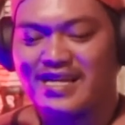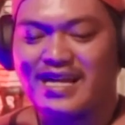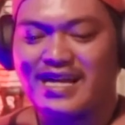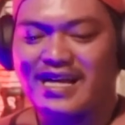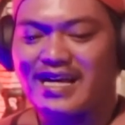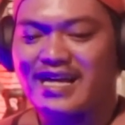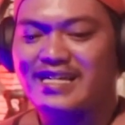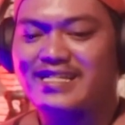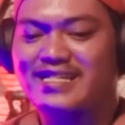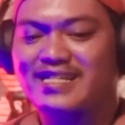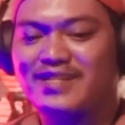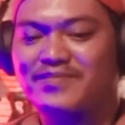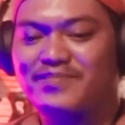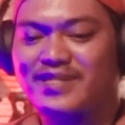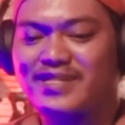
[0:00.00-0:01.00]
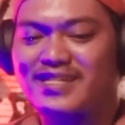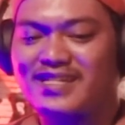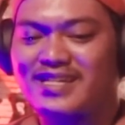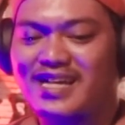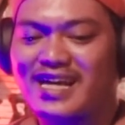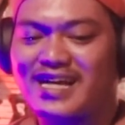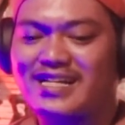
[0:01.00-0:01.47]
Nah, ini lebih
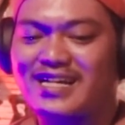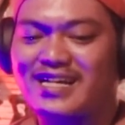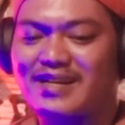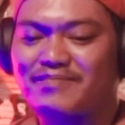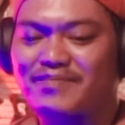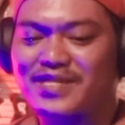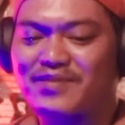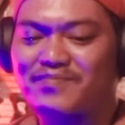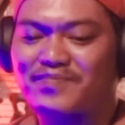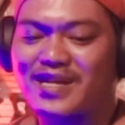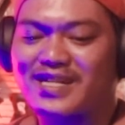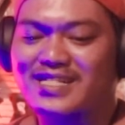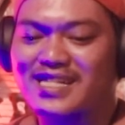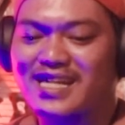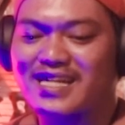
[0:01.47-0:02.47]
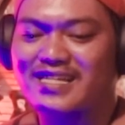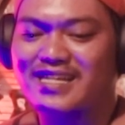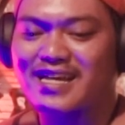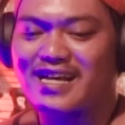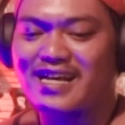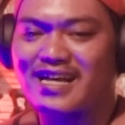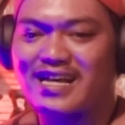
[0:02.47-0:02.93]
ada menyimpan
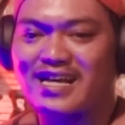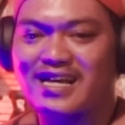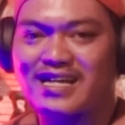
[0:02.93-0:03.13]
cahaya